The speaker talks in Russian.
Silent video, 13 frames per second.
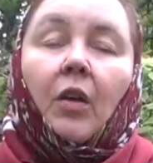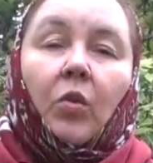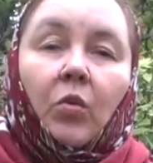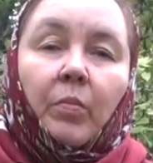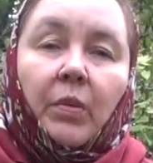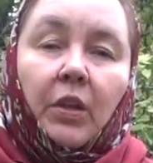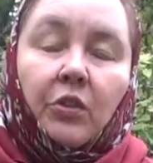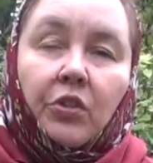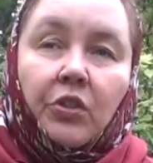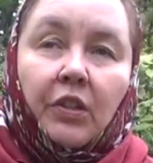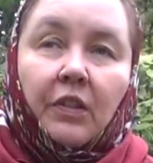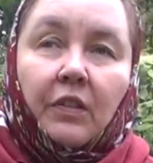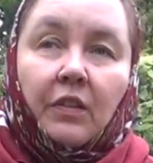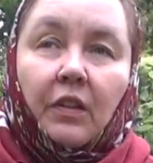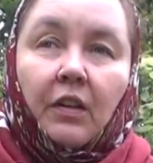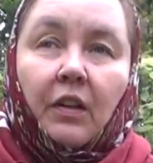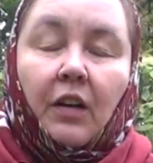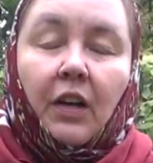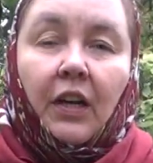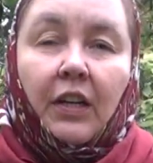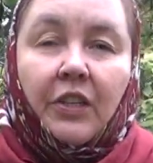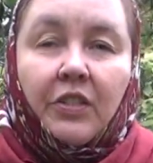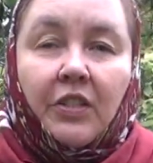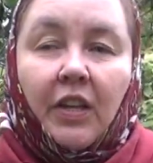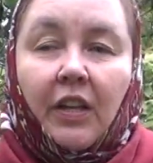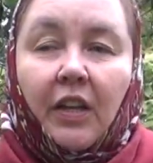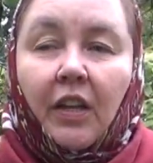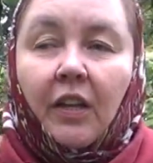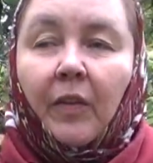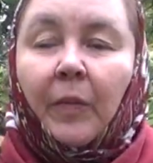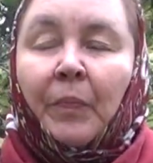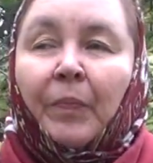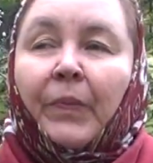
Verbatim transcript: уменьшить холестерин.